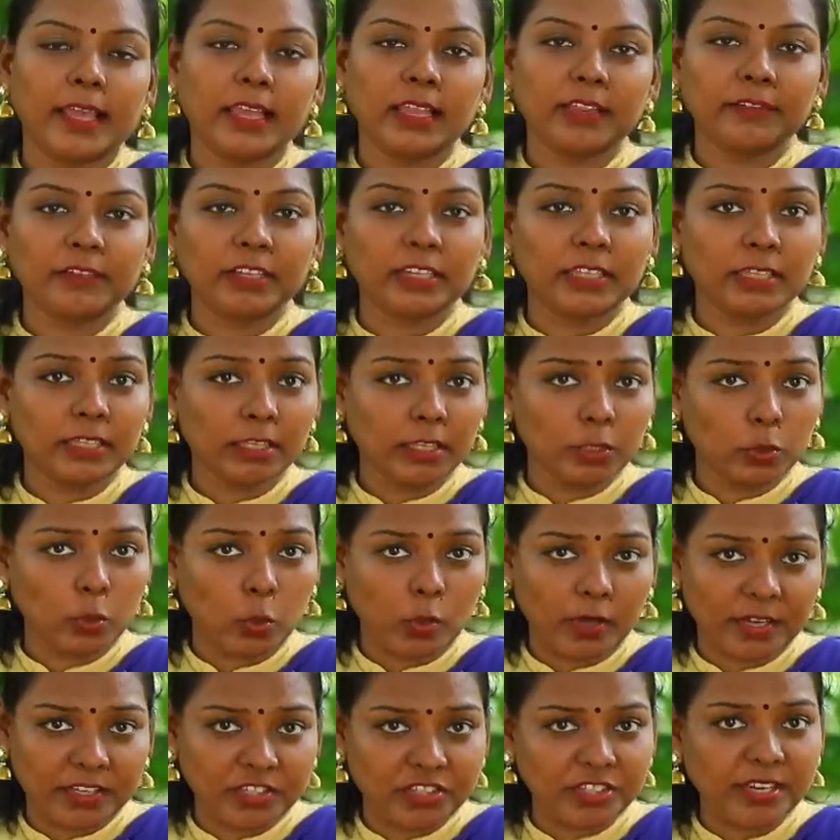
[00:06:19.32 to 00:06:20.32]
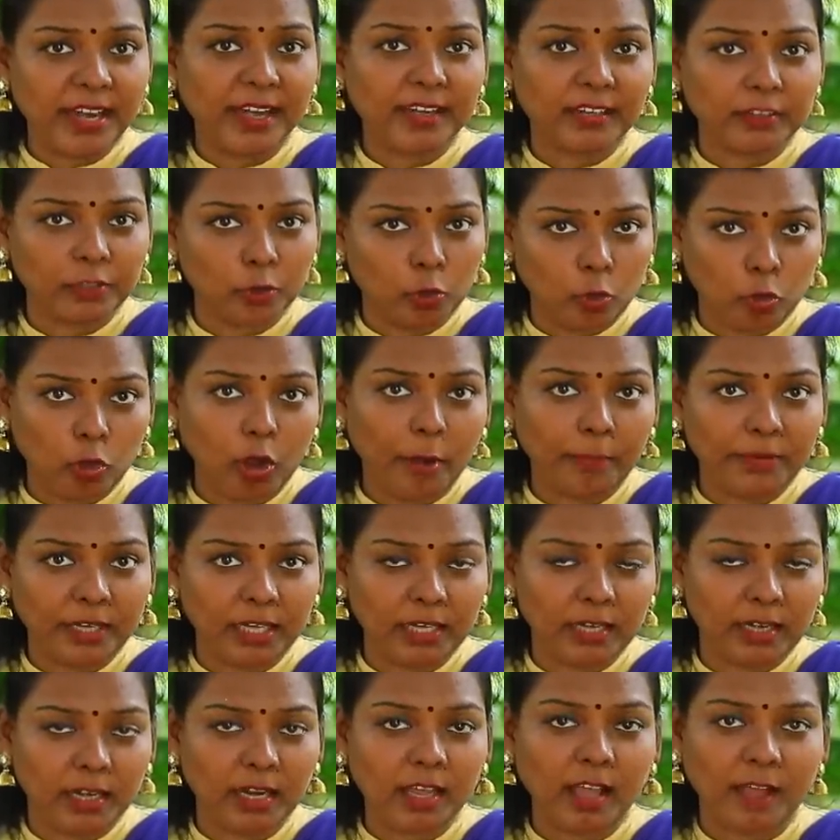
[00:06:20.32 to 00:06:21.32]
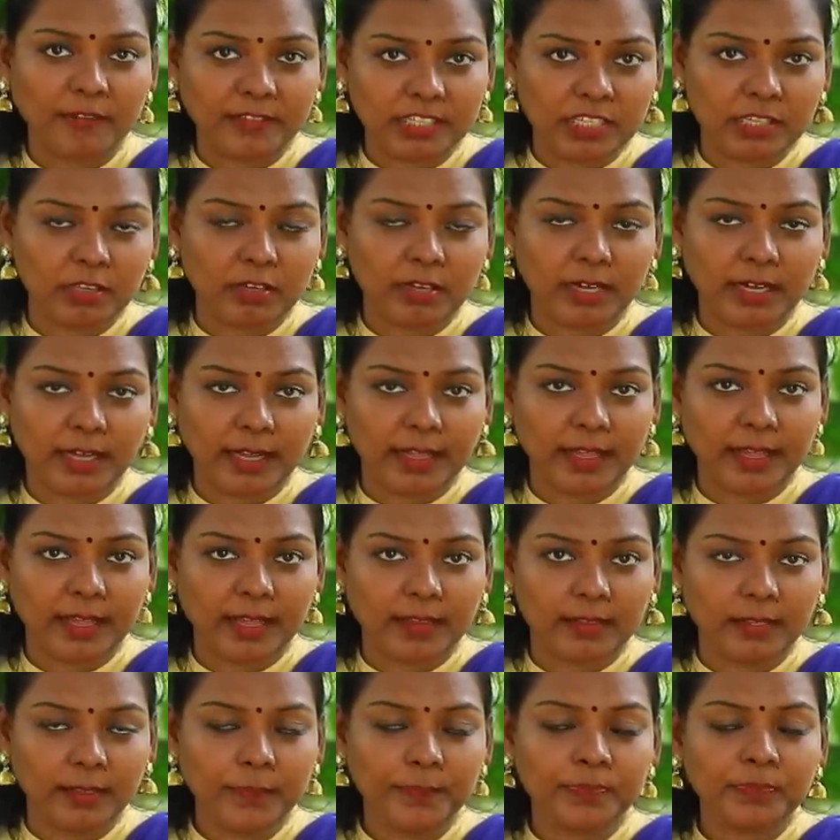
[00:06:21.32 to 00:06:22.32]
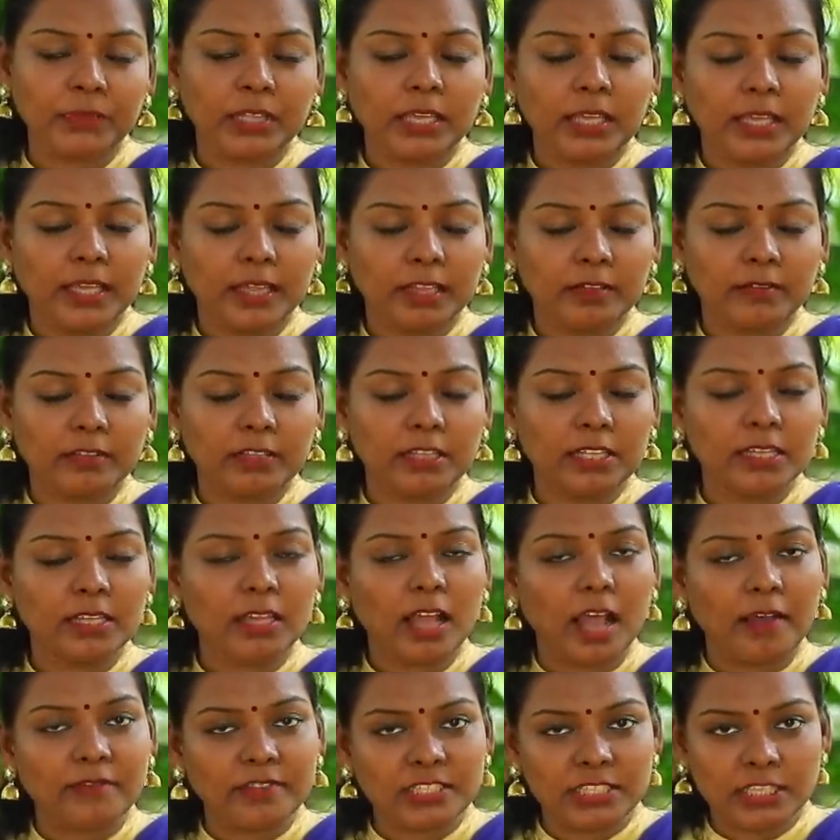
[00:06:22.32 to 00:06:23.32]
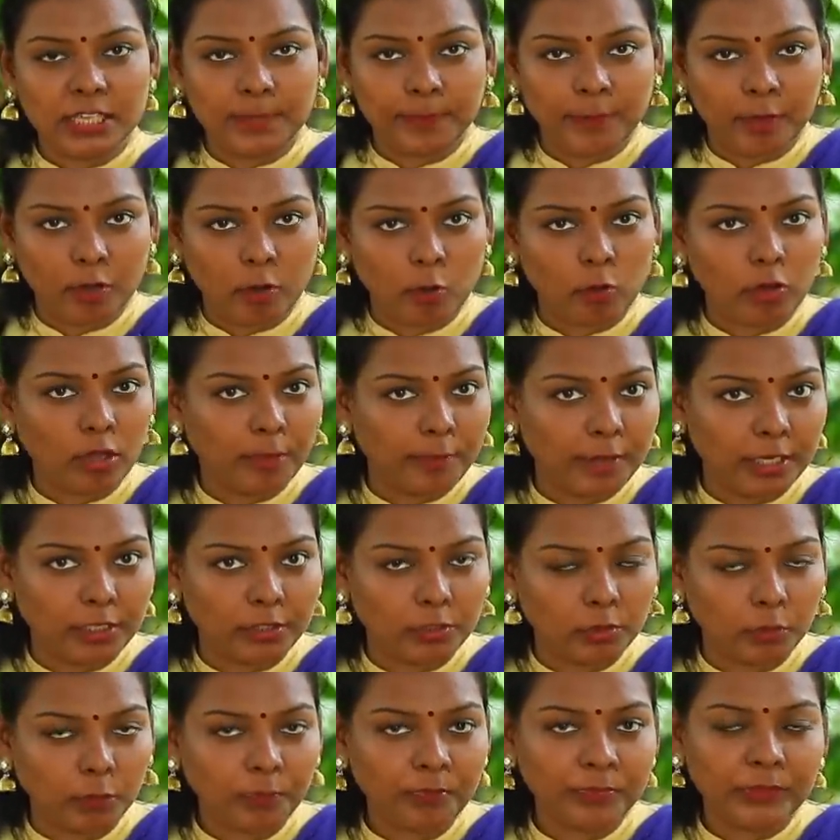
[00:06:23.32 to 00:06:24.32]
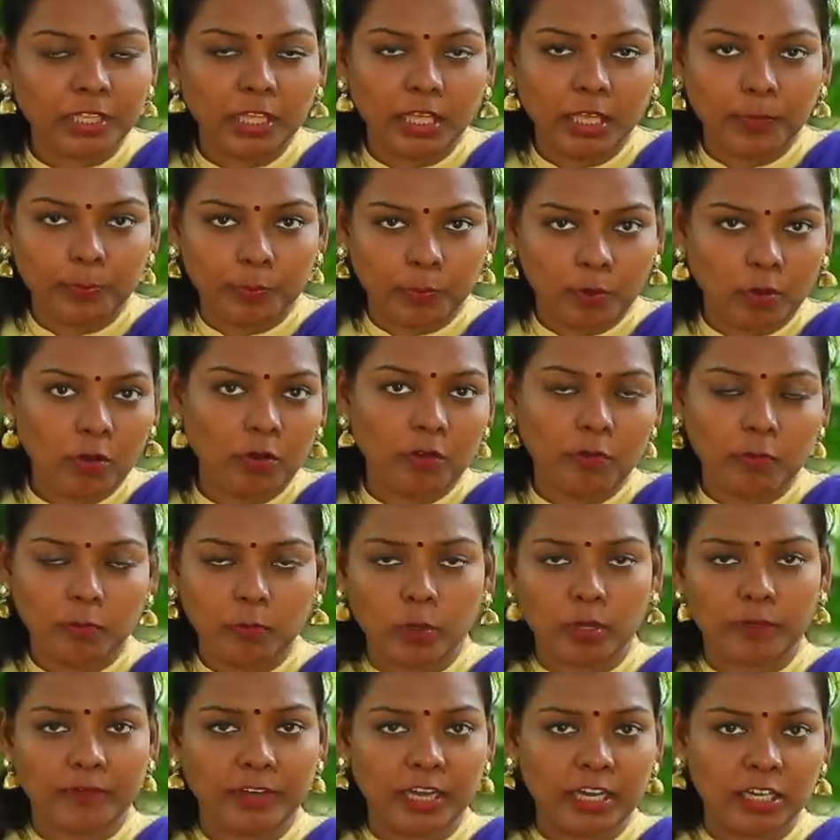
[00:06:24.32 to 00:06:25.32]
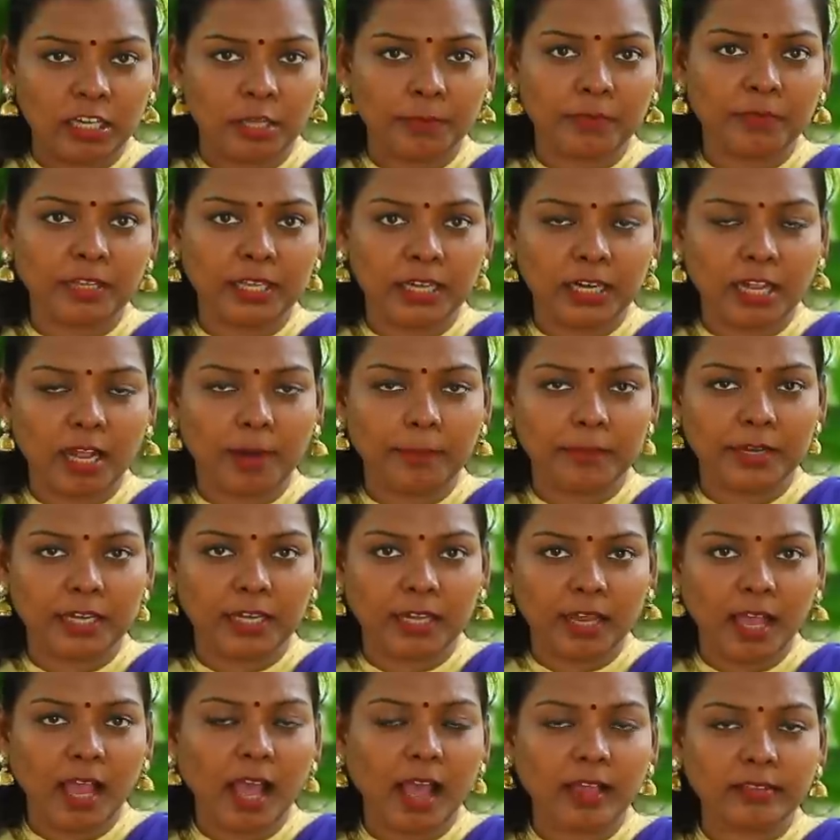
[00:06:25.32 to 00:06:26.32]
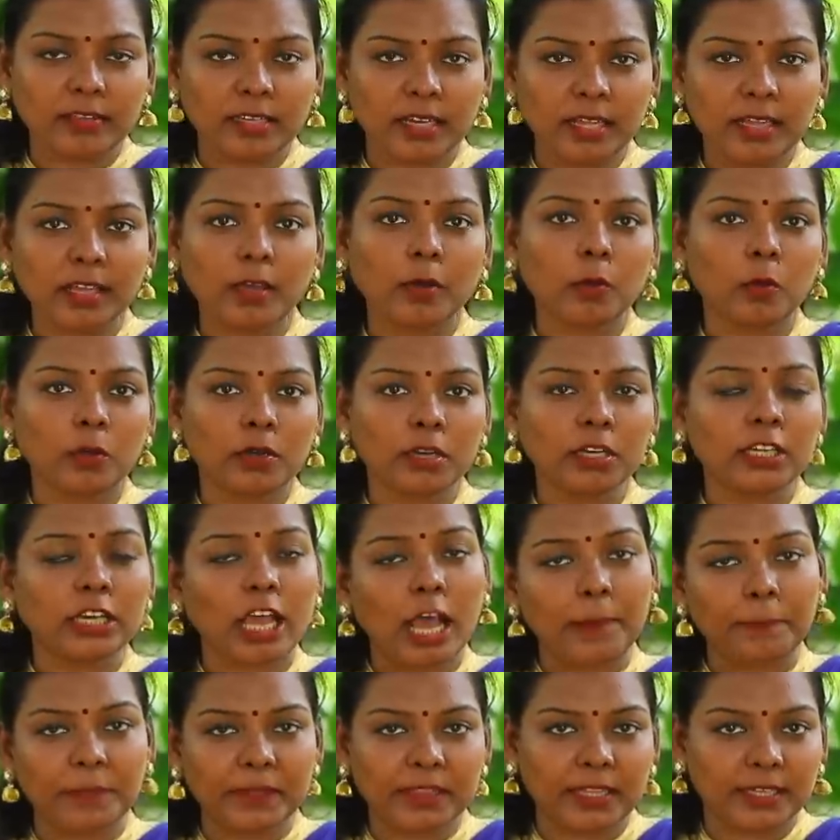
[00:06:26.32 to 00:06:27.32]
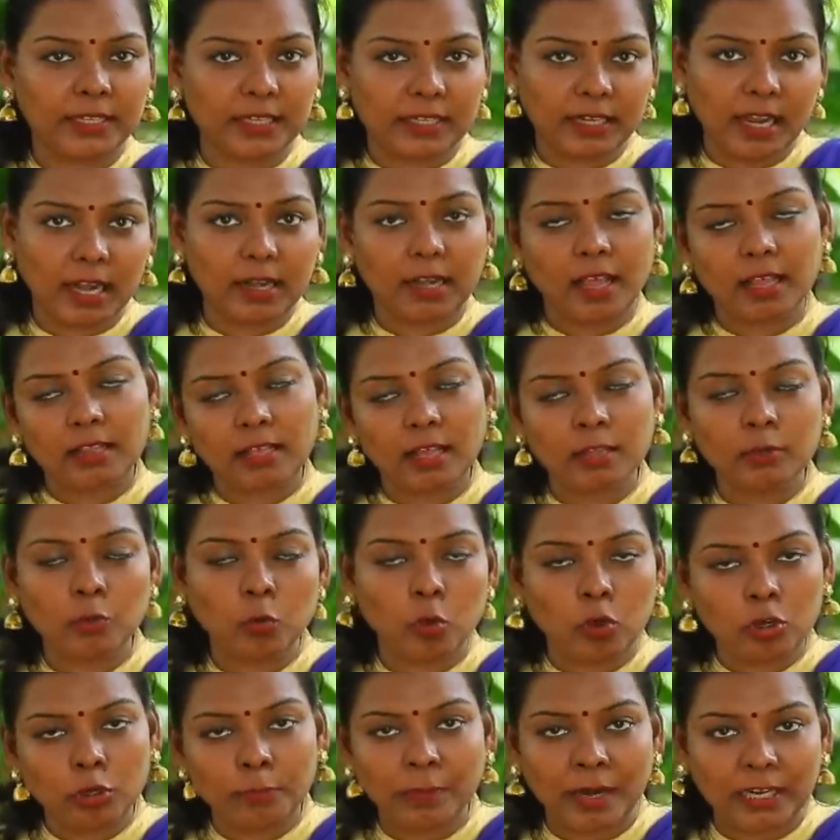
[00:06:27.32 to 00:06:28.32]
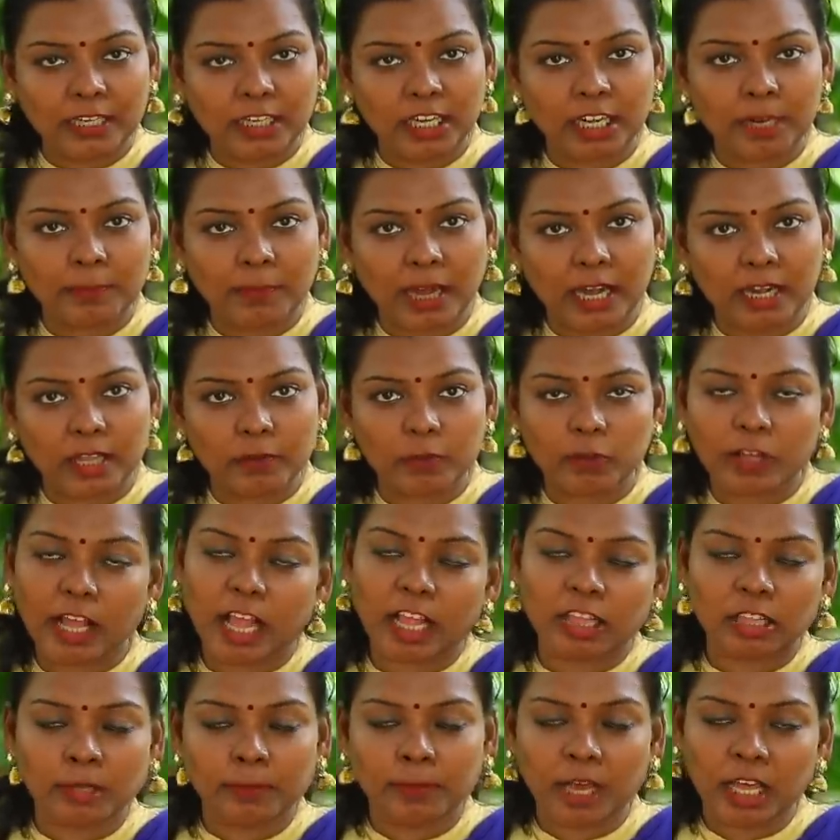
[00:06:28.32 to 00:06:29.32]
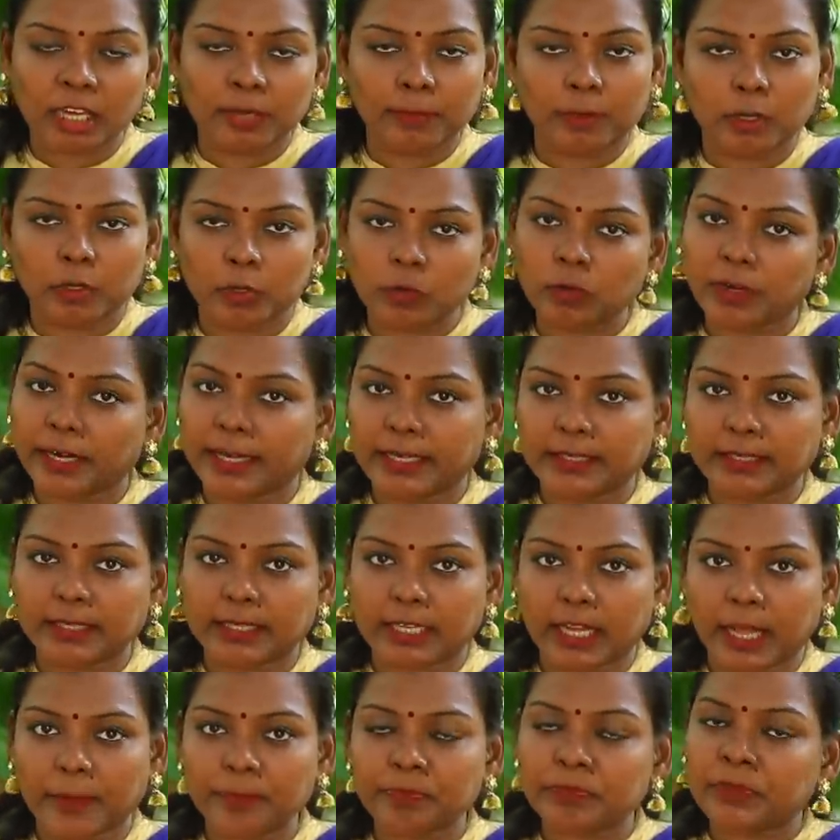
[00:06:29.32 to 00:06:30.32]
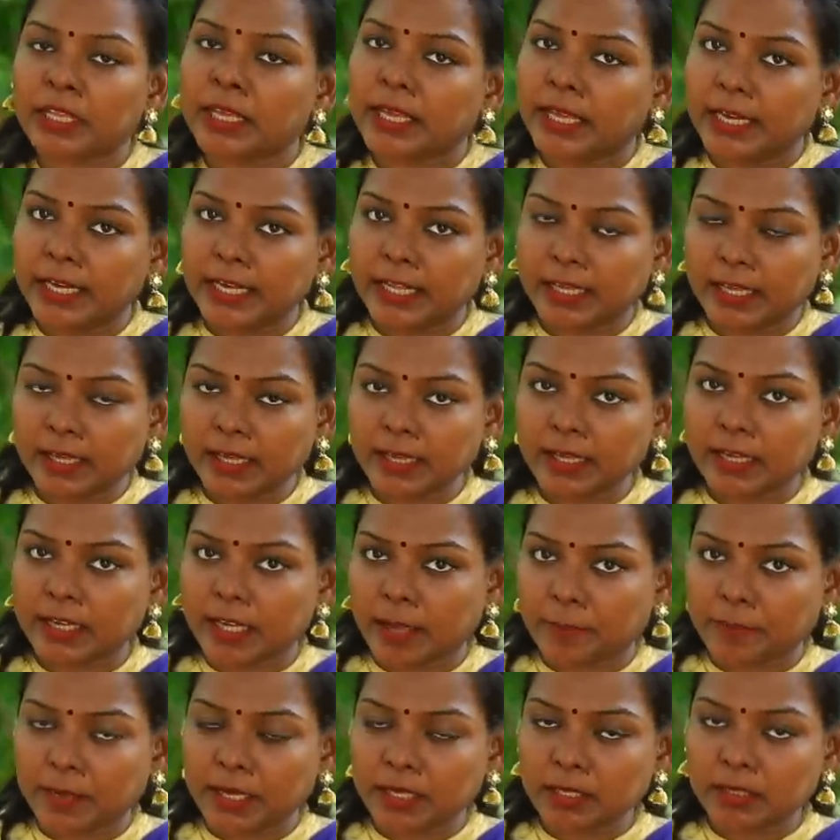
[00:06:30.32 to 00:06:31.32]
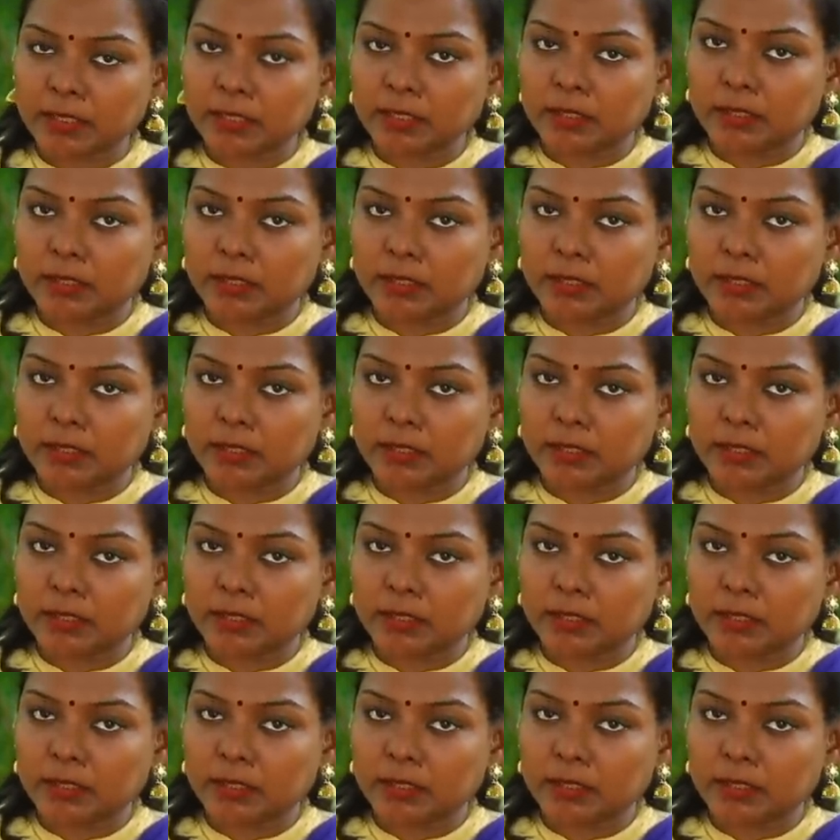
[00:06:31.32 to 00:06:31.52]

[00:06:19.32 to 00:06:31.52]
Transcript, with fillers: இதை வந்து தொடர்ச்சியாக எடுத்துக்கணும் அப்படின்ற அவசியம் கிடையாது இதை வந்து அவசியப்படுறவங்க மட்டும் இப்போது ஒரு வருடம் இருக்குது அப்படின்னா அதில் ஒரு நாற்பத்தெட்டு நாள் அதாவது ஒரு மண்டலம் அளவு அந்த மாதிரி மட்டும் எடுத்துக்கலாம் இன்னைக்கு நம்ம